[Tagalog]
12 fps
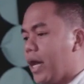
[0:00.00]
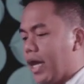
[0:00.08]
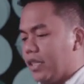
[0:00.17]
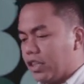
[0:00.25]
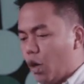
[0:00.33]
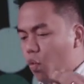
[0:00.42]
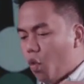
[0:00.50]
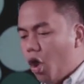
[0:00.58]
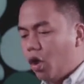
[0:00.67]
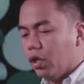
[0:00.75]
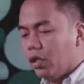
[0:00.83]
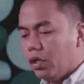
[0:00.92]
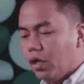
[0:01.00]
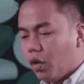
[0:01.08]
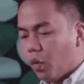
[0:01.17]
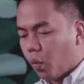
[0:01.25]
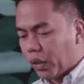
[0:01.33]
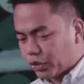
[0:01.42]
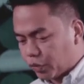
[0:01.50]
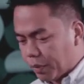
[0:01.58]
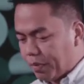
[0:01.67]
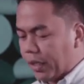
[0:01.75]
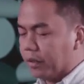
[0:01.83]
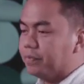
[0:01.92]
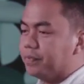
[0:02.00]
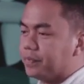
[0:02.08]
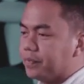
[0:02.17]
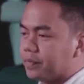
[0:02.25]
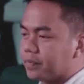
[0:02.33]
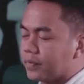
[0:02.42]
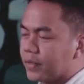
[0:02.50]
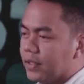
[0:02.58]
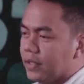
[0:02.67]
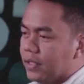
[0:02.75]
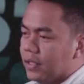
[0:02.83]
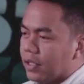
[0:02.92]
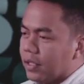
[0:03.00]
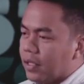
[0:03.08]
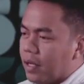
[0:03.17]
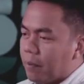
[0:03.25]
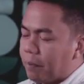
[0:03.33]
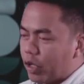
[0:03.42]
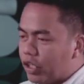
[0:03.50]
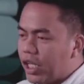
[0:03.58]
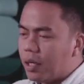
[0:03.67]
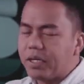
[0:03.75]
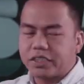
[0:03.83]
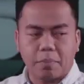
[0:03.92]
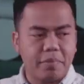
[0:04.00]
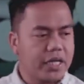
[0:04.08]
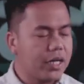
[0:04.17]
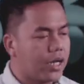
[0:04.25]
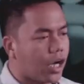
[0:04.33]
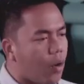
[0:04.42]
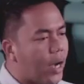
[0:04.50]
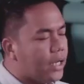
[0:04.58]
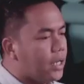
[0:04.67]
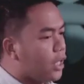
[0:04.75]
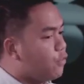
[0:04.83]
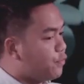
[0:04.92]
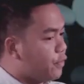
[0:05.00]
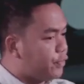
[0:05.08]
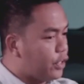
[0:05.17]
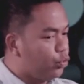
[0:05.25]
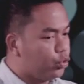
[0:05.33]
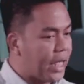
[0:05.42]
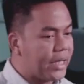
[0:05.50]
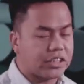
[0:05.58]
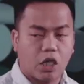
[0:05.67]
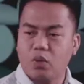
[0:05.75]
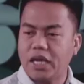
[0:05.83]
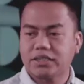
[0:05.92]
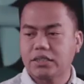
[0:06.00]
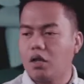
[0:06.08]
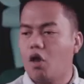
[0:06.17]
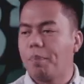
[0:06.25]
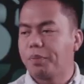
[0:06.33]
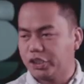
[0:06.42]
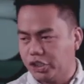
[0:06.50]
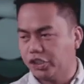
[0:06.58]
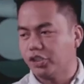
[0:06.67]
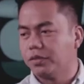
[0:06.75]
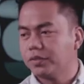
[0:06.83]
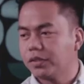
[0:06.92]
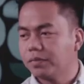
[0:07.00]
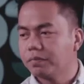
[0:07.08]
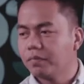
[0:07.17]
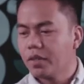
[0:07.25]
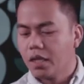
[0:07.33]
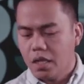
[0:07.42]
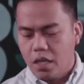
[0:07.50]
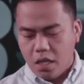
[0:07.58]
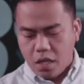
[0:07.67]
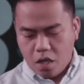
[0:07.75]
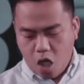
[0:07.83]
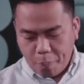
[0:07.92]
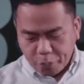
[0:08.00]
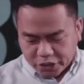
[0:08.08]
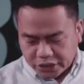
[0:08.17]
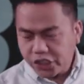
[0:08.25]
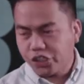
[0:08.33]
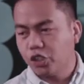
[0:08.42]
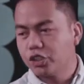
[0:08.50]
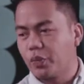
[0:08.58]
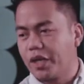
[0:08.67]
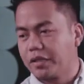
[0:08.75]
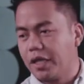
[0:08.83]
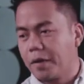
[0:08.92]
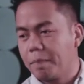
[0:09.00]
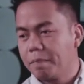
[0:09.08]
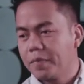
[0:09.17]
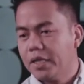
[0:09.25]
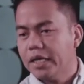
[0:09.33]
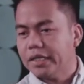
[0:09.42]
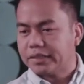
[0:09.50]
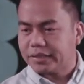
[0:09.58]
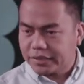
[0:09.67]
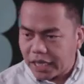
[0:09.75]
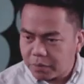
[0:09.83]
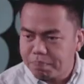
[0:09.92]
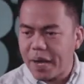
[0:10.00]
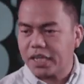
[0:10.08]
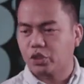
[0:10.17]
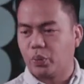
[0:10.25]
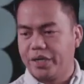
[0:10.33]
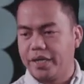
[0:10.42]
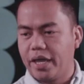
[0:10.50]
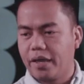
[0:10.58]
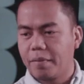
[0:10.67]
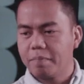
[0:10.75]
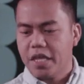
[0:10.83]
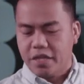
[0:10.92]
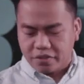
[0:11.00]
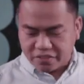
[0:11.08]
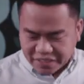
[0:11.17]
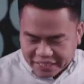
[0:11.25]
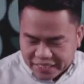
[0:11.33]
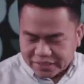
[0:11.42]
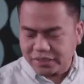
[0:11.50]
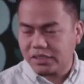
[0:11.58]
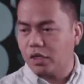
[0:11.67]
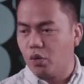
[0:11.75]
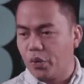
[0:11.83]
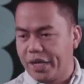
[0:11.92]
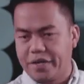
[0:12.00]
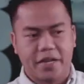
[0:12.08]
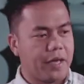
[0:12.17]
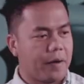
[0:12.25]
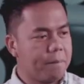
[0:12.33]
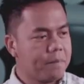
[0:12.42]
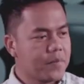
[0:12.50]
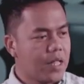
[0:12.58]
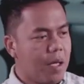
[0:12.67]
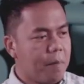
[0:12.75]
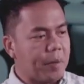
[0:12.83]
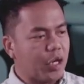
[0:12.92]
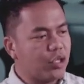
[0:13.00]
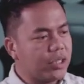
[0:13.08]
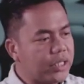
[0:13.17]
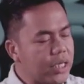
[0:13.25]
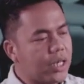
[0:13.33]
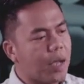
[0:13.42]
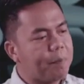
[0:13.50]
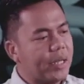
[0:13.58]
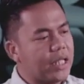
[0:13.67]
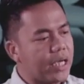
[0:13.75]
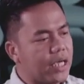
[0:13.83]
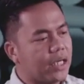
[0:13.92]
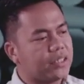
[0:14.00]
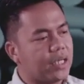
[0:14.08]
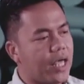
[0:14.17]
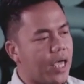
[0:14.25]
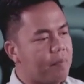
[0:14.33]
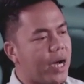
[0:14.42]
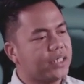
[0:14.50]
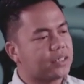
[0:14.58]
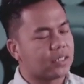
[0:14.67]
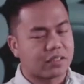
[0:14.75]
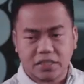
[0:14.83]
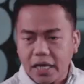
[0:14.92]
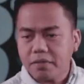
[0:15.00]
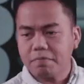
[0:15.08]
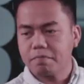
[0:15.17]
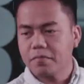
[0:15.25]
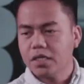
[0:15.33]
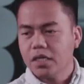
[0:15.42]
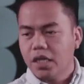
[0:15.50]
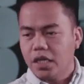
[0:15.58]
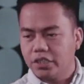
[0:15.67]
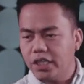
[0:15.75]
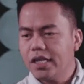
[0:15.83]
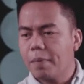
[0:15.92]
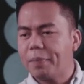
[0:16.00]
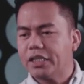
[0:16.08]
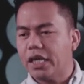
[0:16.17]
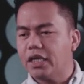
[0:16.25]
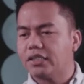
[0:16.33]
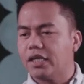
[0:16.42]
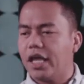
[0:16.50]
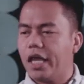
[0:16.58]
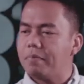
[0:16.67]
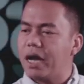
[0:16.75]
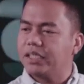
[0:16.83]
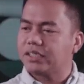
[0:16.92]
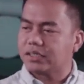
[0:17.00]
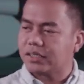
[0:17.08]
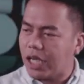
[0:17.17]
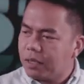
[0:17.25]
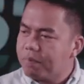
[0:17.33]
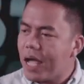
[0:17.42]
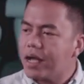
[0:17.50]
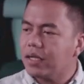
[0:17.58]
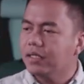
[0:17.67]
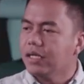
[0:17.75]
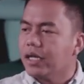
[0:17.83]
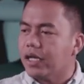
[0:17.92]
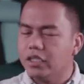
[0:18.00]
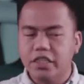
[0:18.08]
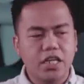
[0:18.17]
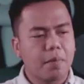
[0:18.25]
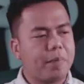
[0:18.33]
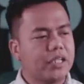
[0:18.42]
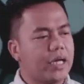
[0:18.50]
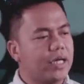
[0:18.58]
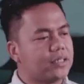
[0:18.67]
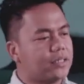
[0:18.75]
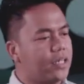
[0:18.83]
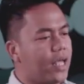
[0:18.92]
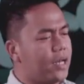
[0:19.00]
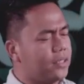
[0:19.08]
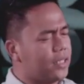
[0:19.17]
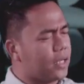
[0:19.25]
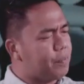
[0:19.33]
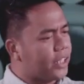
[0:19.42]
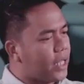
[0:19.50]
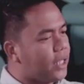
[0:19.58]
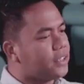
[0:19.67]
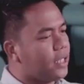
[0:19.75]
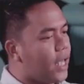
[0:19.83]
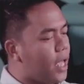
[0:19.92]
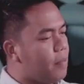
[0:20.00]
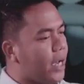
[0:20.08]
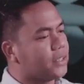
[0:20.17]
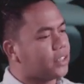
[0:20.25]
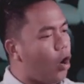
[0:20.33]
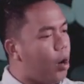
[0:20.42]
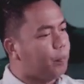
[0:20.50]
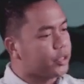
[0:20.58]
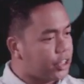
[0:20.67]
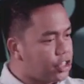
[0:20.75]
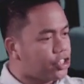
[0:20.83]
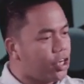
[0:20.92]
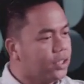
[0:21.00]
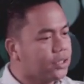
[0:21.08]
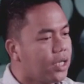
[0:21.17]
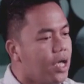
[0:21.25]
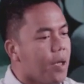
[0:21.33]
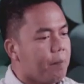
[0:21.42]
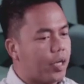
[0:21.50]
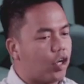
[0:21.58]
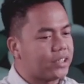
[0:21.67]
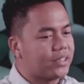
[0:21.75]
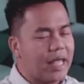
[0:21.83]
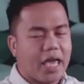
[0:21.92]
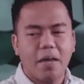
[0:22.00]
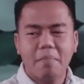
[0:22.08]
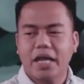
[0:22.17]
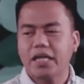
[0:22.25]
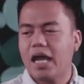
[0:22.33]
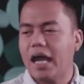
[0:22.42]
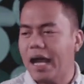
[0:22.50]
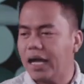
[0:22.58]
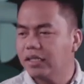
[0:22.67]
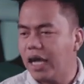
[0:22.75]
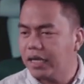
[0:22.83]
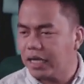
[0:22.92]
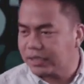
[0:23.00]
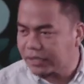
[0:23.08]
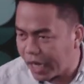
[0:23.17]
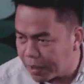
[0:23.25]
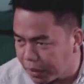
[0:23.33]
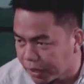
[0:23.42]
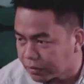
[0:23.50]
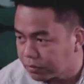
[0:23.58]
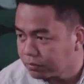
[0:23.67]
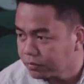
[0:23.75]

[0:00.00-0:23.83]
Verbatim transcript: And the wall was rebuilt. Pero hindi ibig sabihin na nagawa nila in 52 days, eh wala silang oppositions. Oppositions were there. Setbacks were there. Threats were there. Pero hindi nagpadaig si Nehemiah sa threat, hindi nagpadaig si Nehemiah sa setback, hindi nagpadaig si, ne- nagpadaig si Nehemiah sa oppositions because Nehemiah had an assignment.